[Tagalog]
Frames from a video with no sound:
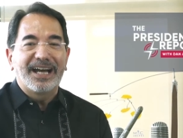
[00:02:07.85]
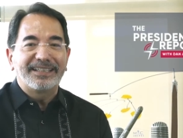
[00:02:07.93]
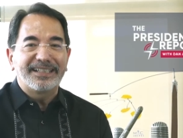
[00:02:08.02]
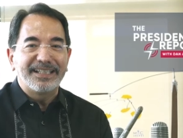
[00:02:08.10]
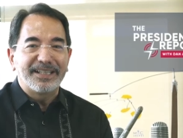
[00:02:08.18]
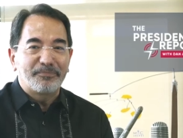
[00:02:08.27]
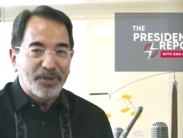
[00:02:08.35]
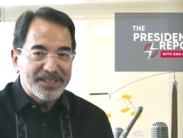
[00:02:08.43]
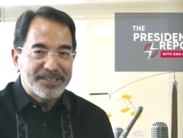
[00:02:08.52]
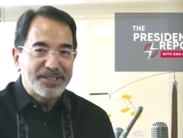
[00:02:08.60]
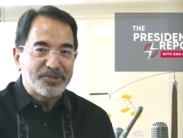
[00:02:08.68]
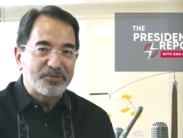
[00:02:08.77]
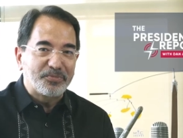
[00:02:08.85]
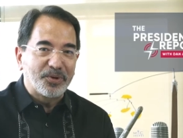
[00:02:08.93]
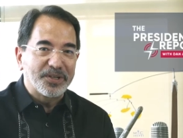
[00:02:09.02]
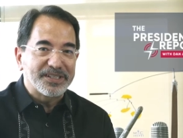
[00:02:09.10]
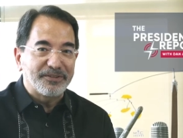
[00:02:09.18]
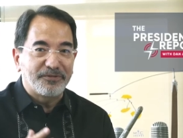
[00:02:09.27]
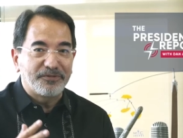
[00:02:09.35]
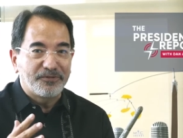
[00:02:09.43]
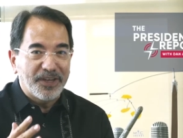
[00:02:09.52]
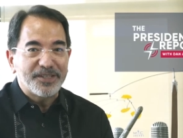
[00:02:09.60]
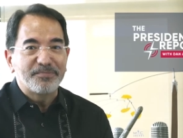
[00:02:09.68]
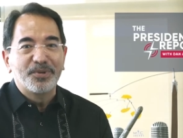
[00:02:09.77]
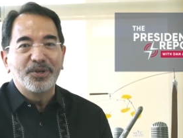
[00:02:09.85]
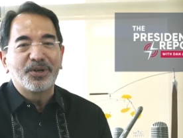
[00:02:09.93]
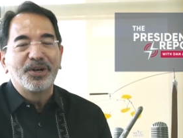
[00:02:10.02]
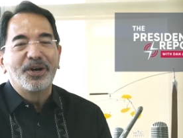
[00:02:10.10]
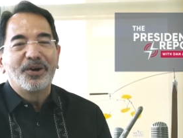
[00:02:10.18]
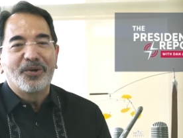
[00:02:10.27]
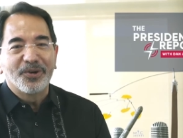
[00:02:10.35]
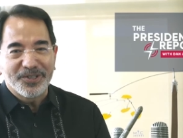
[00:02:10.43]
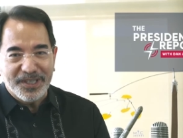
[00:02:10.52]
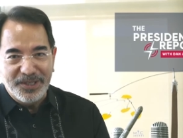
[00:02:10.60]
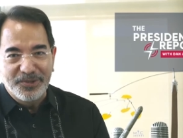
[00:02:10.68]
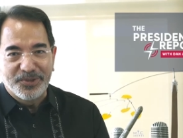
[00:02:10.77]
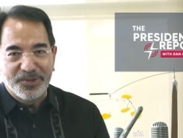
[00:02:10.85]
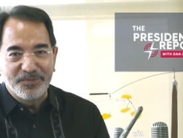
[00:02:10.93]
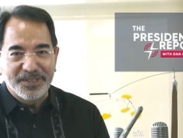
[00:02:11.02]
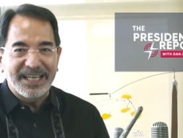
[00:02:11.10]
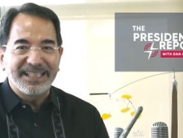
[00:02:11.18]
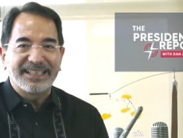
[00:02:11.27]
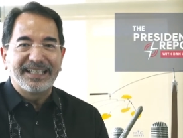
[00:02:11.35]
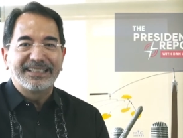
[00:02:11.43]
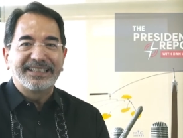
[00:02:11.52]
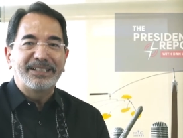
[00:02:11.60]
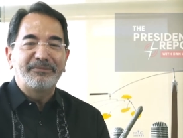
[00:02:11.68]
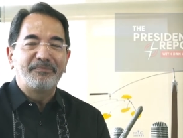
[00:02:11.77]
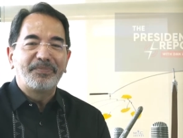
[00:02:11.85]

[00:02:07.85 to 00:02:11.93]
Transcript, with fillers: ating President's Report sa Facebook or sa YouTube site natin.